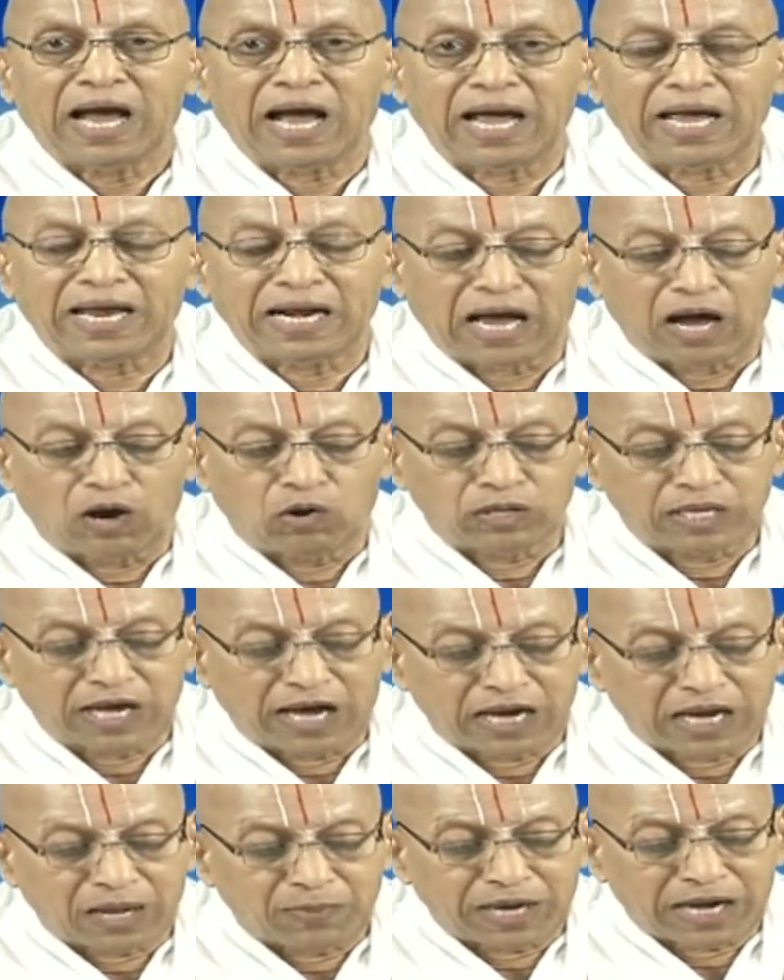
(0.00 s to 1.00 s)
ఆయన
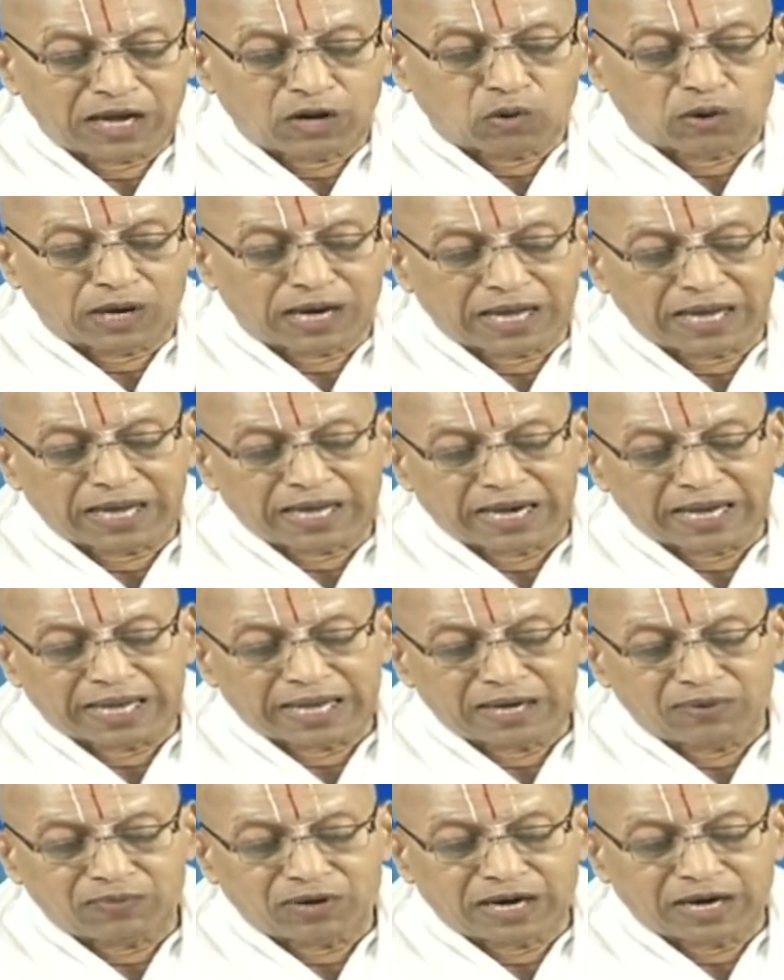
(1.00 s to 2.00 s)
ఔదార్యం అనే గుణం
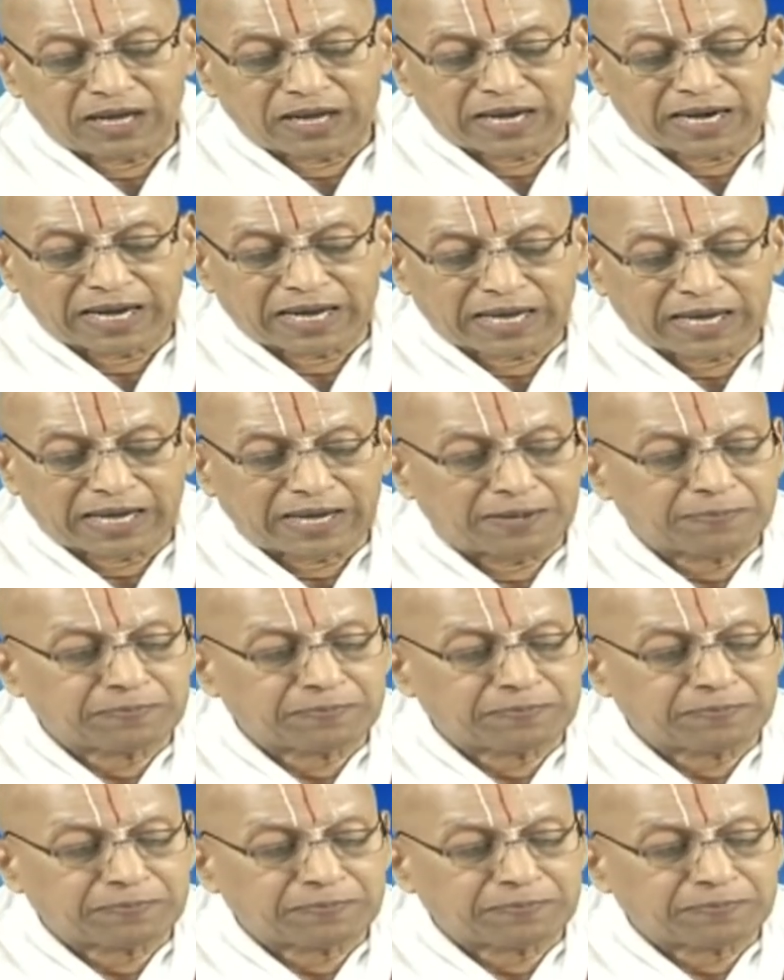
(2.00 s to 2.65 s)
కలిగిన వాడు కనుక